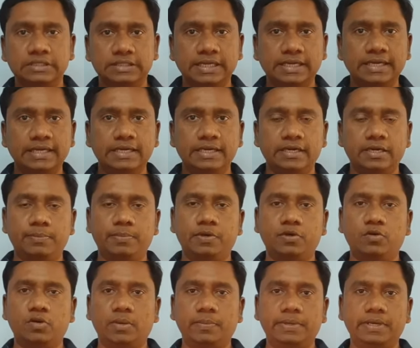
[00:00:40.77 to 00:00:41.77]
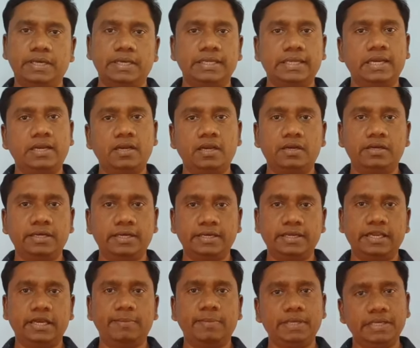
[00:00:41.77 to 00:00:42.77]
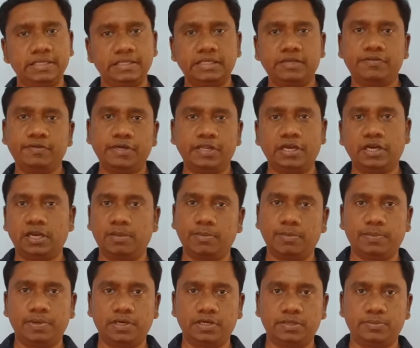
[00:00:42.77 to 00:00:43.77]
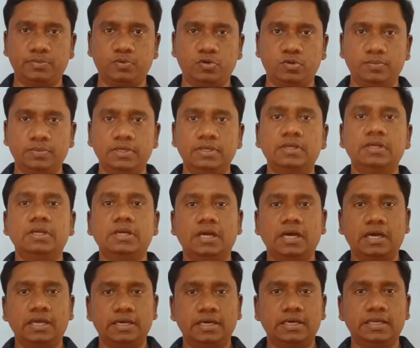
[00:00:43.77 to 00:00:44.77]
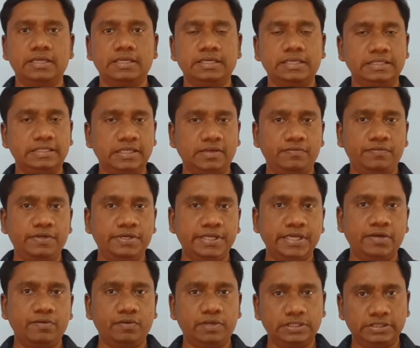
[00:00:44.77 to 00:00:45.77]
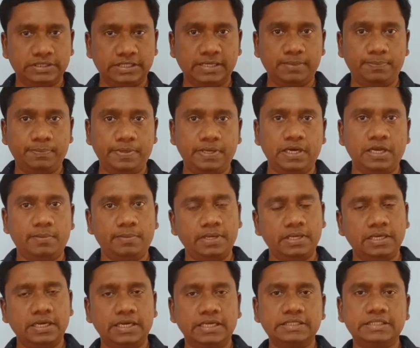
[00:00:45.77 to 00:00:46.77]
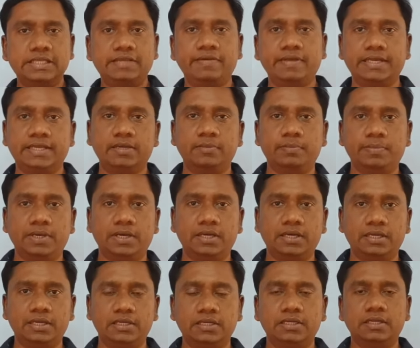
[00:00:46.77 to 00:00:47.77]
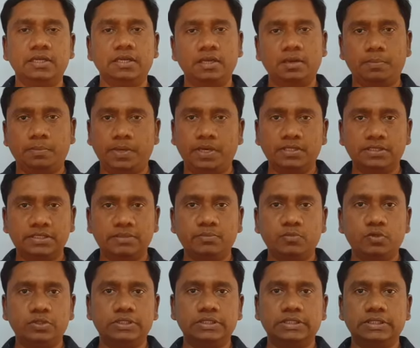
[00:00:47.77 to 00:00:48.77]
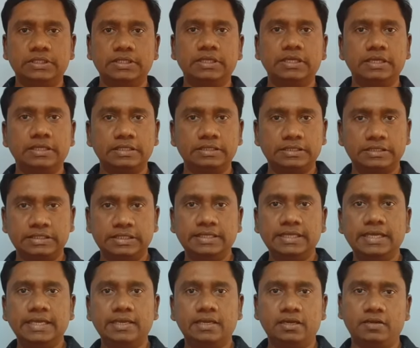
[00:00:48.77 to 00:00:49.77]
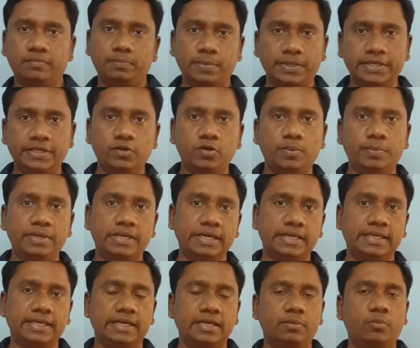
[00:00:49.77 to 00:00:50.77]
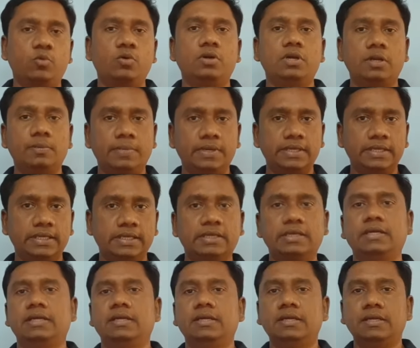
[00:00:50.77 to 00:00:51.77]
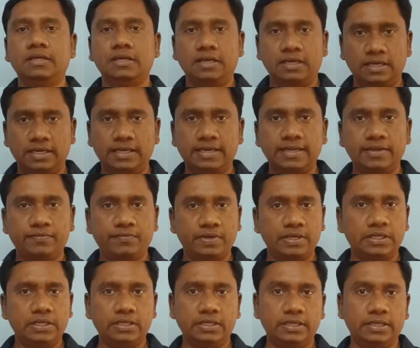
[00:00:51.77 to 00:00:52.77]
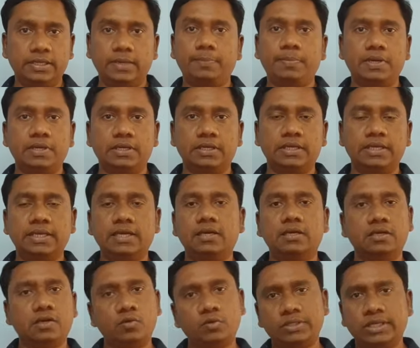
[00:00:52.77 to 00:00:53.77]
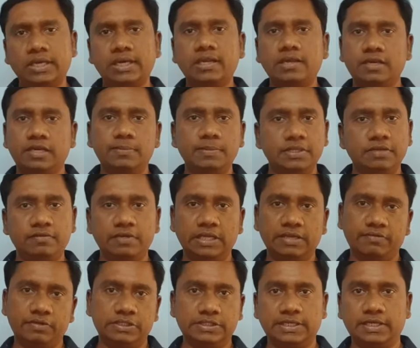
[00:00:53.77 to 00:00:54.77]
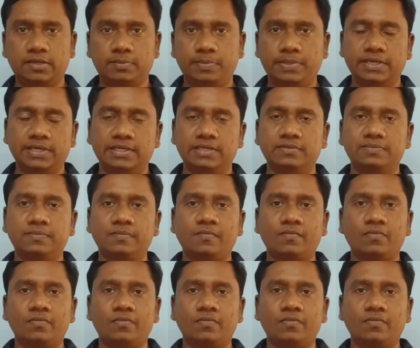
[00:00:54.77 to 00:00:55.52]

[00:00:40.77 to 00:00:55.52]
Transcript: செகண்ட் என்ன பண்ணணும் அப்படின்ற எல்லா டீட்டெயிலுமே இந்த வீடியோவில் நம்ம பார்க்க போகிறோம் அதனால் இந்த வீடியோவை ஸ்கிப் பண்ணாமல் கடைசி வரைக்கும் பாருங்கள் பார்த்து முடிச்சுட்டு சிஏ படிக்கணும் அப்படின்னு நினைக்கிறேன் உங்களை மாதிரி இருக்கிற நிறைய ஃப்ரெண்டு இருப்பாங்க இல்லையா அவங்க எல்லாருக்கும் இந்த வீடியோவை ஷேர் பண்ணுங்கள்